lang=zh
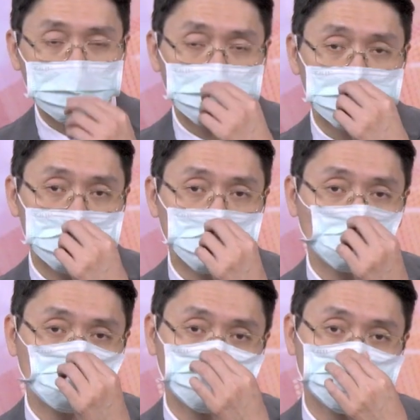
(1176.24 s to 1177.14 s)
天
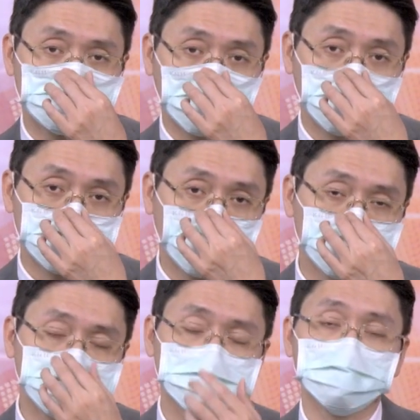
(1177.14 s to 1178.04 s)
早
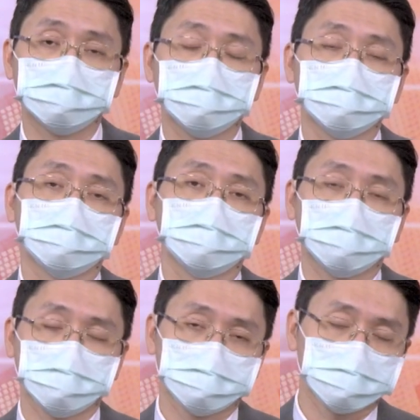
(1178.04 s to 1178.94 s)
上十一点多，你可以
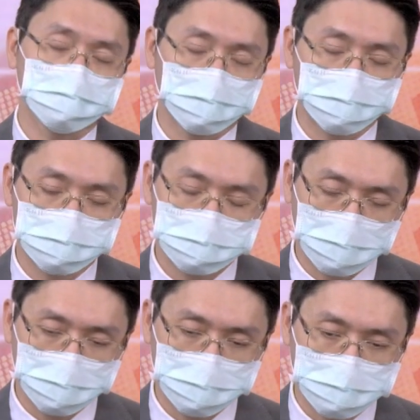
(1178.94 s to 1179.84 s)
看到我的解盘文
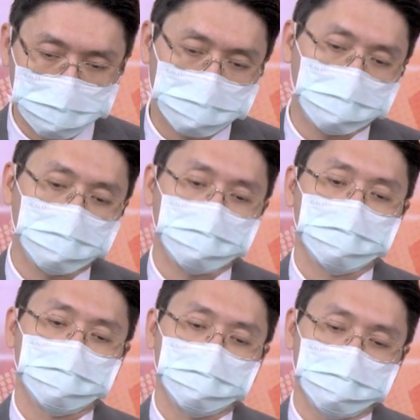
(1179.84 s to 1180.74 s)
章，
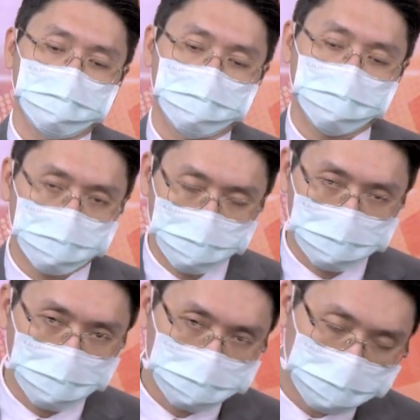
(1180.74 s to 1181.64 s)
对你会有
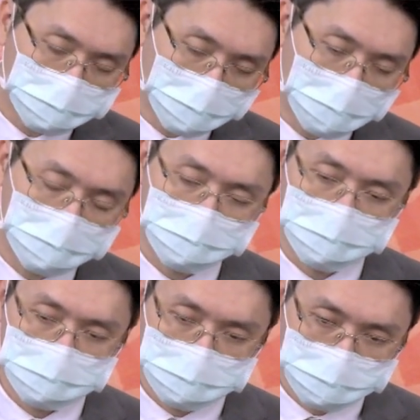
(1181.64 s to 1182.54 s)
帮助之外，你有
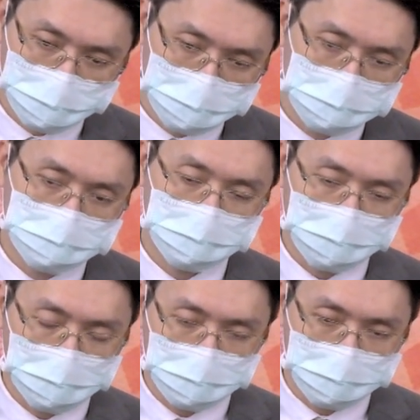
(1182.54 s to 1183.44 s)
任何持股问题，你也
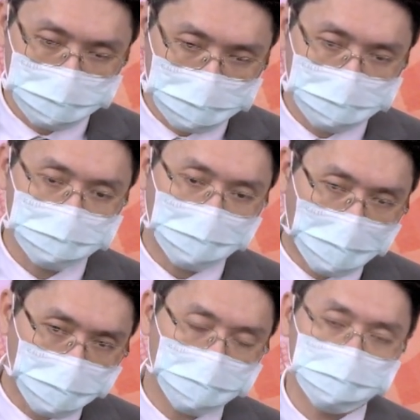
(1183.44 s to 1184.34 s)
可以留言
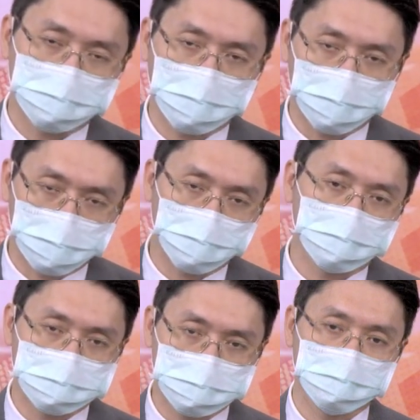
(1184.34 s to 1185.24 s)
发问，那我
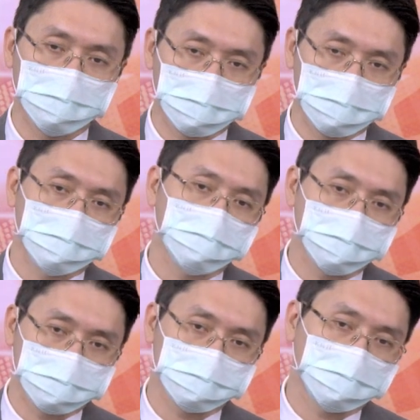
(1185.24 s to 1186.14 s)
会尽量给你
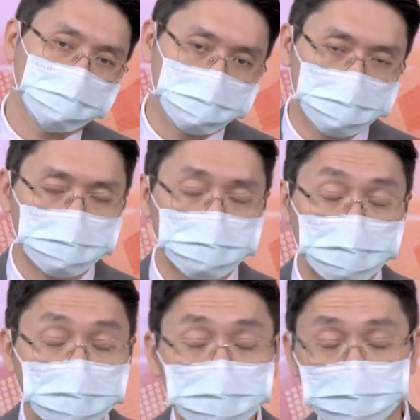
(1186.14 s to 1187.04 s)
我专业
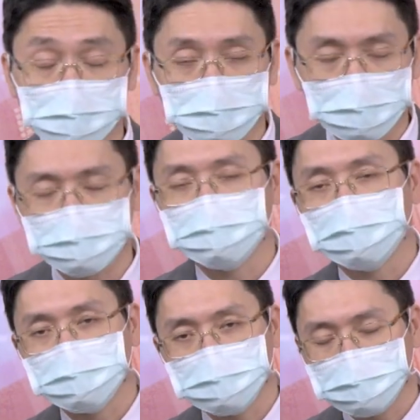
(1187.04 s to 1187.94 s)
中肯的看法，
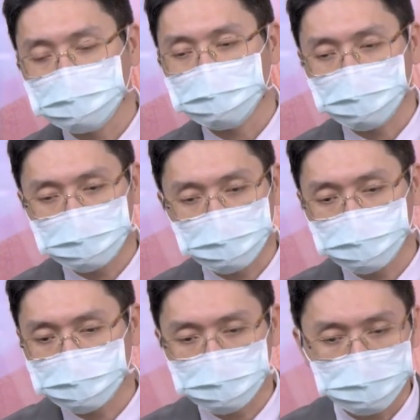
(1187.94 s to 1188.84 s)
带着大家
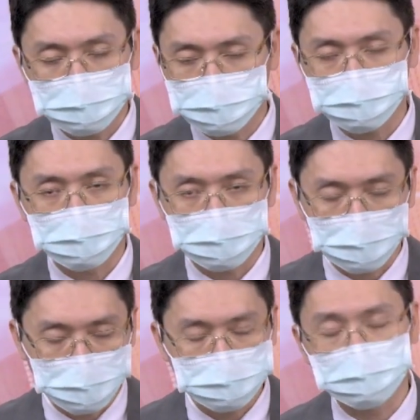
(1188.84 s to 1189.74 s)
做一些持股的
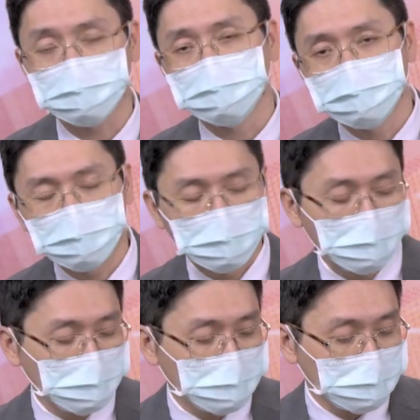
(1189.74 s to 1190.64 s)
调整。
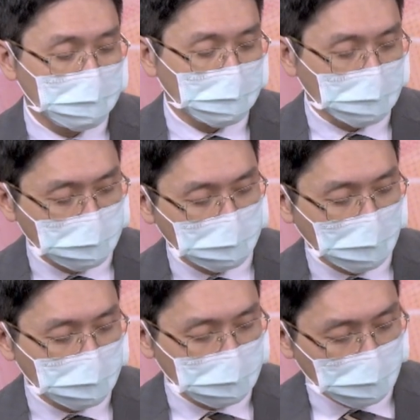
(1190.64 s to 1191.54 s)
那同时
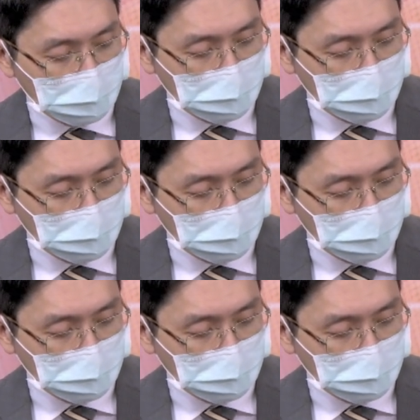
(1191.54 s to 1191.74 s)
加入之后